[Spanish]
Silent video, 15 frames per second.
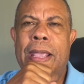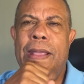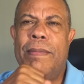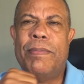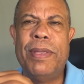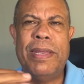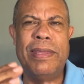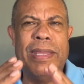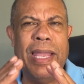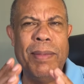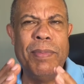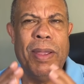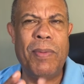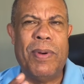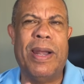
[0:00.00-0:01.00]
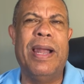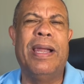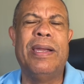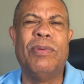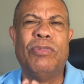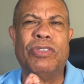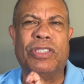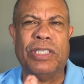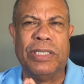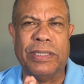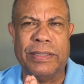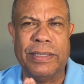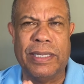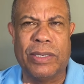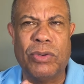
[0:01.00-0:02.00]
Miren, déjenme hablarle un
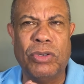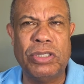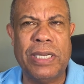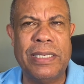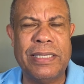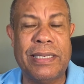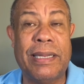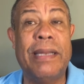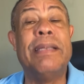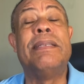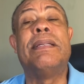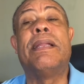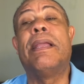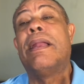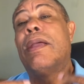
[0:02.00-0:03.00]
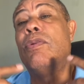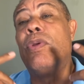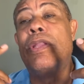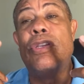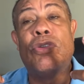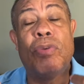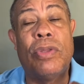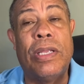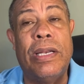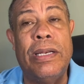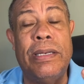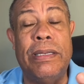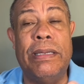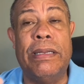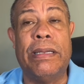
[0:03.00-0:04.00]
chin de cosas que ni siquiera yo he dicho de
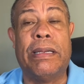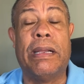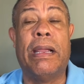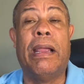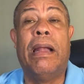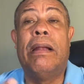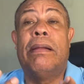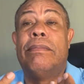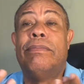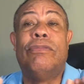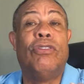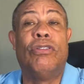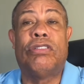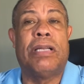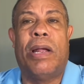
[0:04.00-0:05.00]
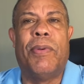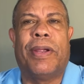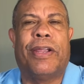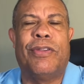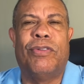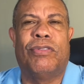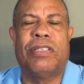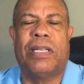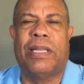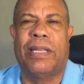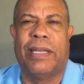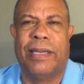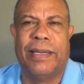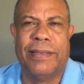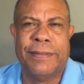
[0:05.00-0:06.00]
él y que él no sabe que yo sé
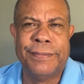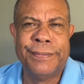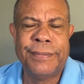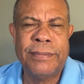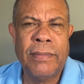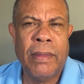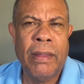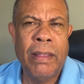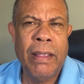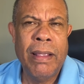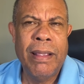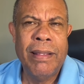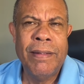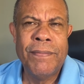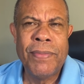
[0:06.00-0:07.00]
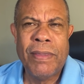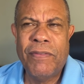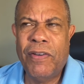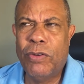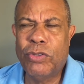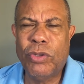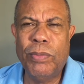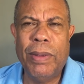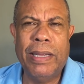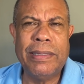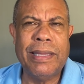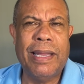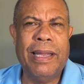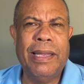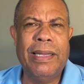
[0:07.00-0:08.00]
de él. Fauto
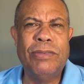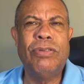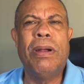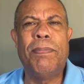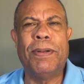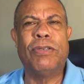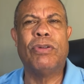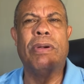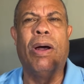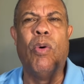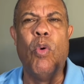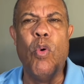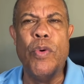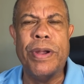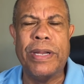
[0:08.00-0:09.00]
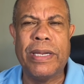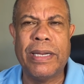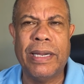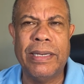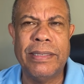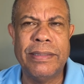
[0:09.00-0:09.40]
Mata es una persona única.